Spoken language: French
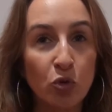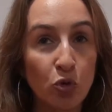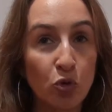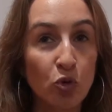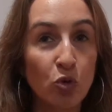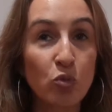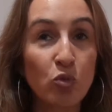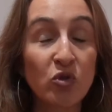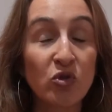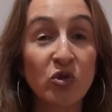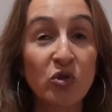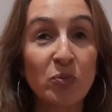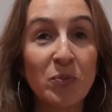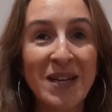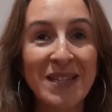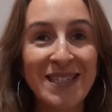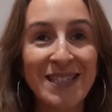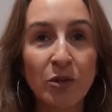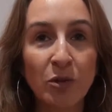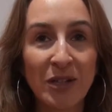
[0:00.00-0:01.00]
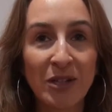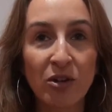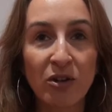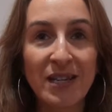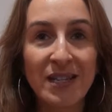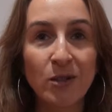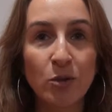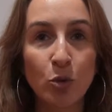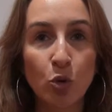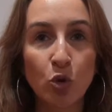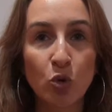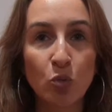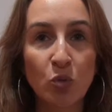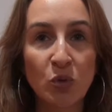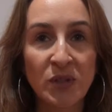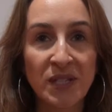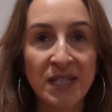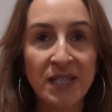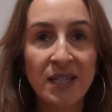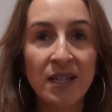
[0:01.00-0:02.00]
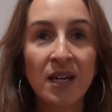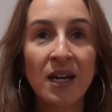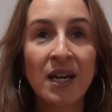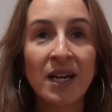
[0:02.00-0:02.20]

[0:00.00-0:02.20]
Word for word: du musée, basée sur les collections du musée,